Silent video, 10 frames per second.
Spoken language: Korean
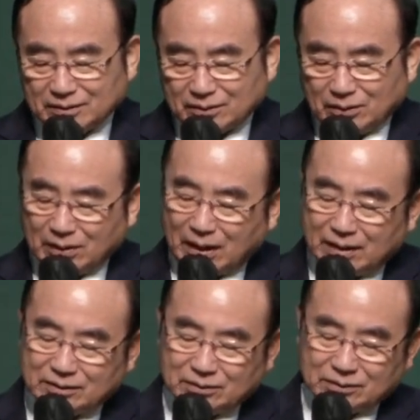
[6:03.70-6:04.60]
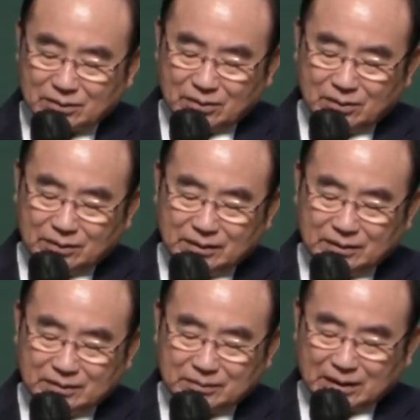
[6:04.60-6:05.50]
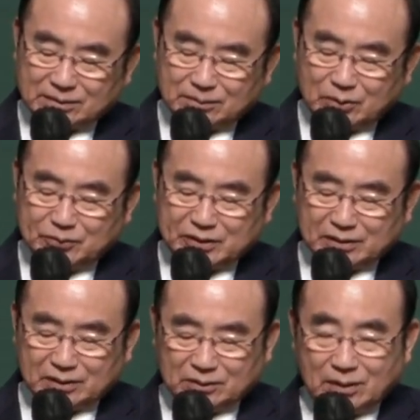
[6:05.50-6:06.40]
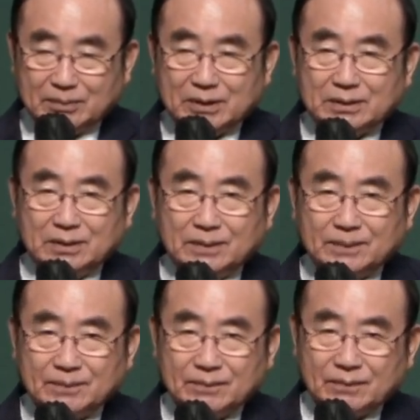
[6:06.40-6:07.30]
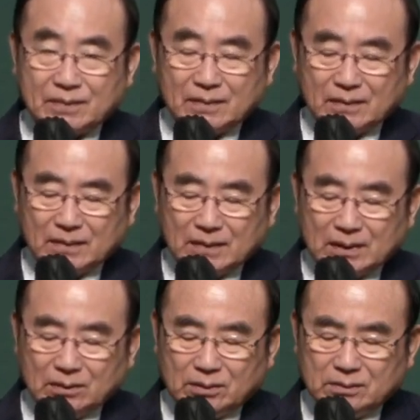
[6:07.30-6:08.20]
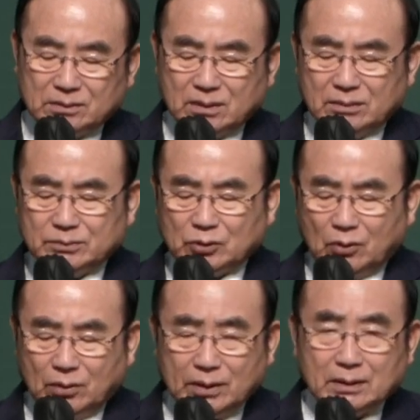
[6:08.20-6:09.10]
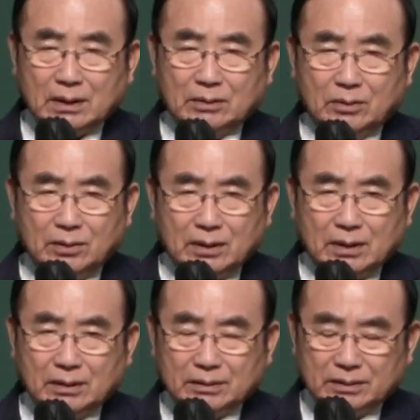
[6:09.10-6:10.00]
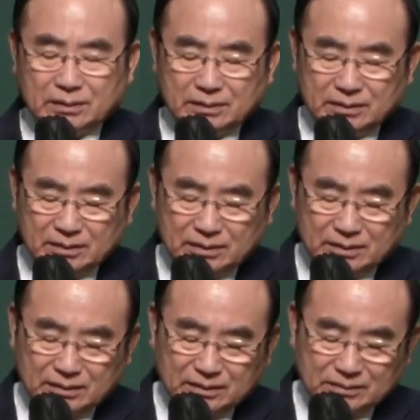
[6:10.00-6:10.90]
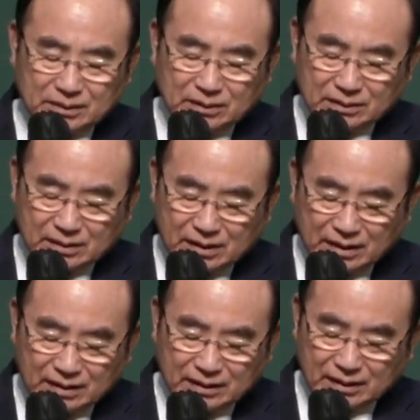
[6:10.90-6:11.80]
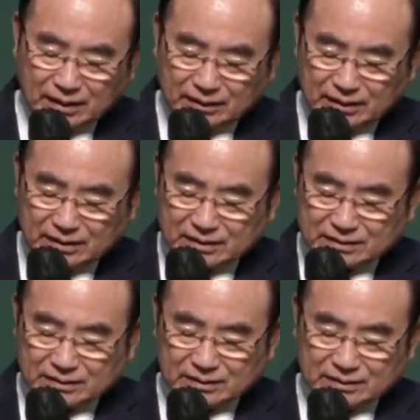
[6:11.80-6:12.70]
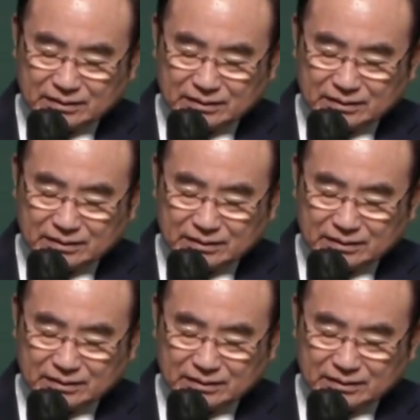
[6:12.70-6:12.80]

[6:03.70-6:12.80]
교회 가가지고 조용히 말씀 보면서 기도하면서 어떻게 보면 올인하는, 올인하는 거예요. 그렇게 해야 하나님께서